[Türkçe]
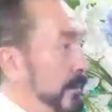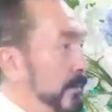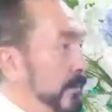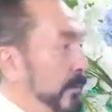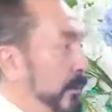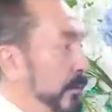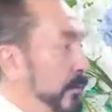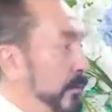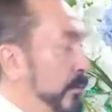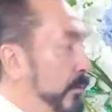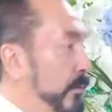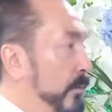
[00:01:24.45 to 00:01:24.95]

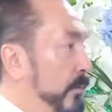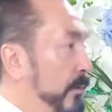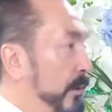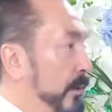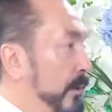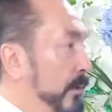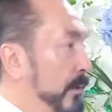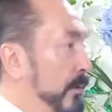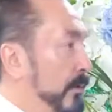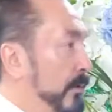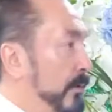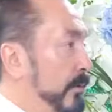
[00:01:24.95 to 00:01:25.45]
hareket etmek
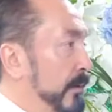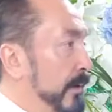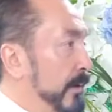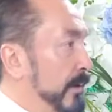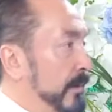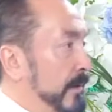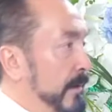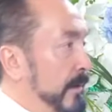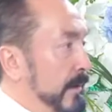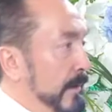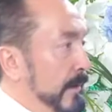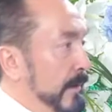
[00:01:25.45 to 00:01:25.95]
durumunda
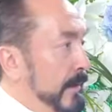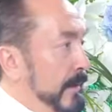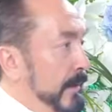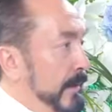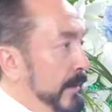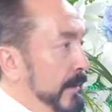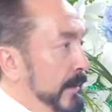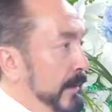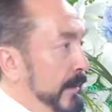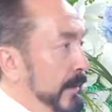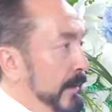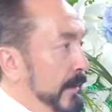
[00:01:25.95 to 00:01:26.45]
kalıyorlar
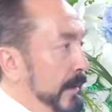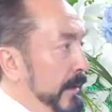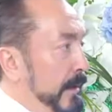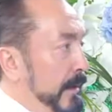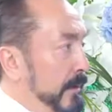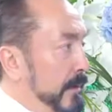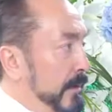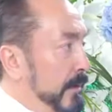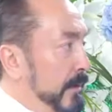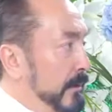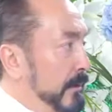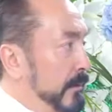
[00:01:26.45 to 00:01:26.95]

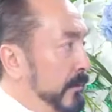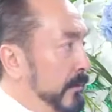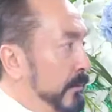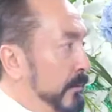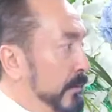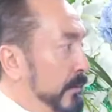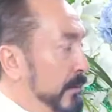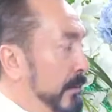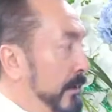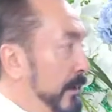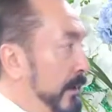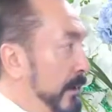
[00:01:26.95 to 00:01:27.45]
her
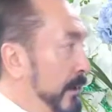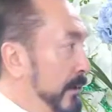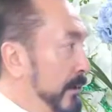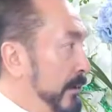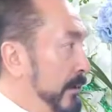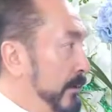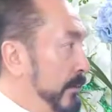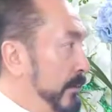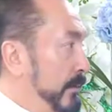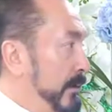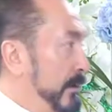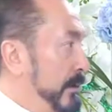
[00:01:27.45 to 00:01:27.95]

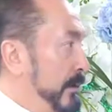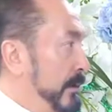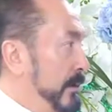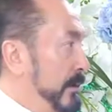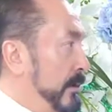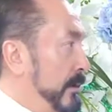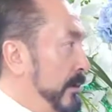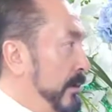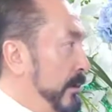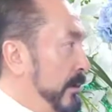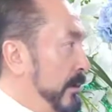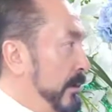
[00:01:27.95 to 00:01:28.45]
adımında ayrı
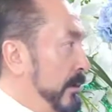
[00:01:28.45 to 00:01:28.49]
bir